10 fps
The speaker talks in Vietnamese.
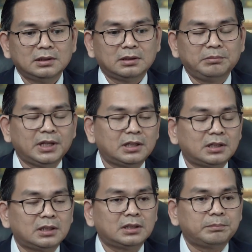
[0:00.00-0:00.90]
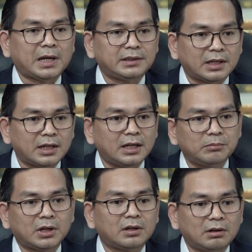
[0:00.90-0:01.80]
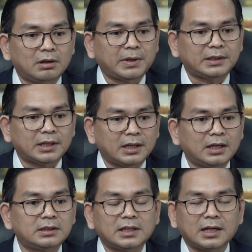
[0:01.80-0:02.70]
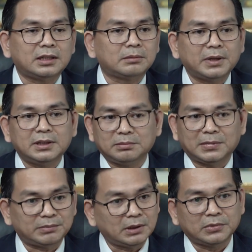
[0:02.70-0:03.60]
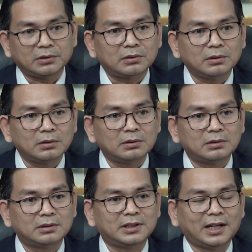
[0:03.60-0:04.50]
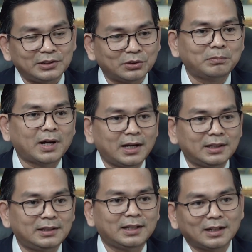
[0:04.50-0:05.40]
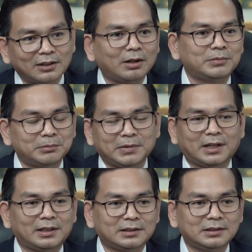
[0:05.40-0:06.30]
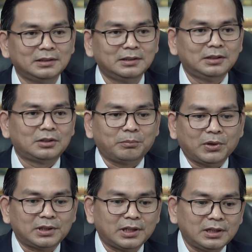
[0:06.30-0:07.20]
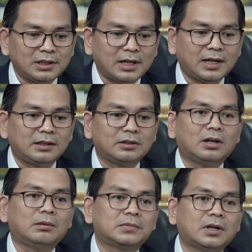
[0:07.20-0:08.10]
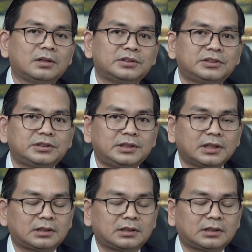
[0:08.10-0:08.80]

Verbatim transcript: miên panh ha bằng co panh ha thứ hai để phê xem ta bọc cô nè yếu bái nè đặc nón nâng mà nè đi. Còn con trái ai nón đòi chiết